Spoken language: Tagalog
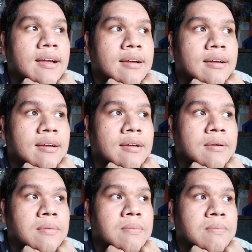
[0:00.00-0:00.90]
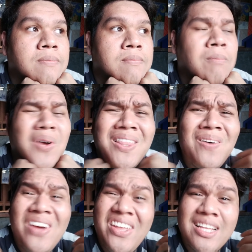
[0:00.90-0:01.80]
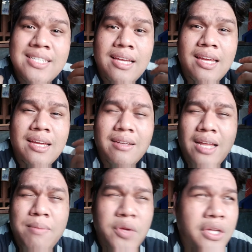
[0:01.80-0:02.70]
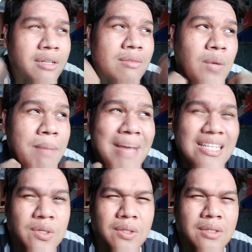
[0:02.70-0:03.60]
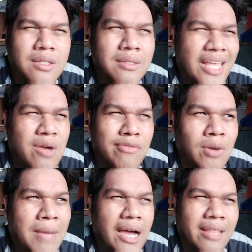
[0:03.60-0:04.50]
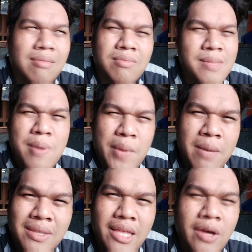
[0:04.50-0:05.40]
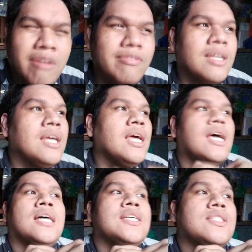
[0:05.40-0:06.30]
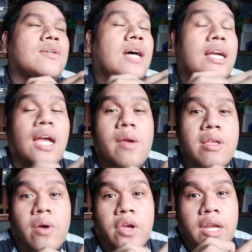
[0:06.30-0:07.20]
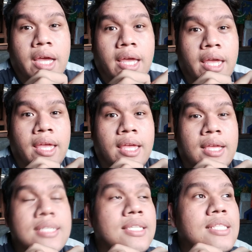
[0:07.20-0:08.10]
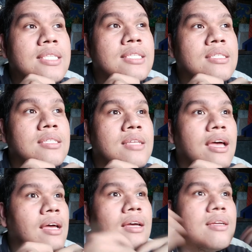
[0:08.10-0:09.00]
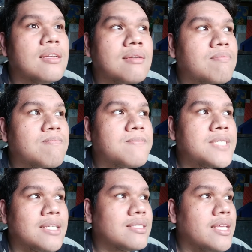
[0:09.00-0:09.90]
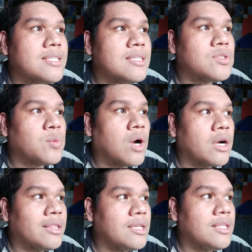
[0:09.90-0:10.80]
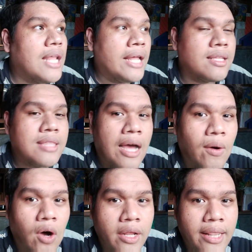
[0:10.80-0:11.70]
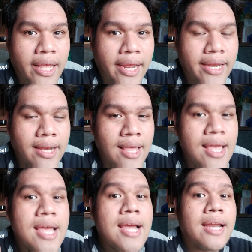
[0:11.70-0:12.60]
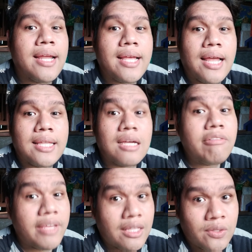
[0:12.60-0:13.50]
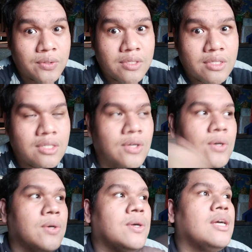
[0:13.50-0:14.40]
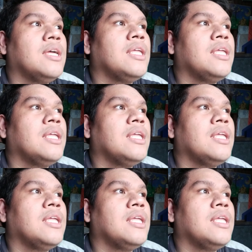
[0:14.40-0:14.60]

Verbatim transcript: um, bored ako ngayon kasi, alam mo yun, walang pasok. Day off ko. Bakit? Hindi pa pwede mag-day off. So, ang gagawin ko ngayon ay, since 6 days into quarantine, lahat ng tao online, nagkalat ang fake news. So,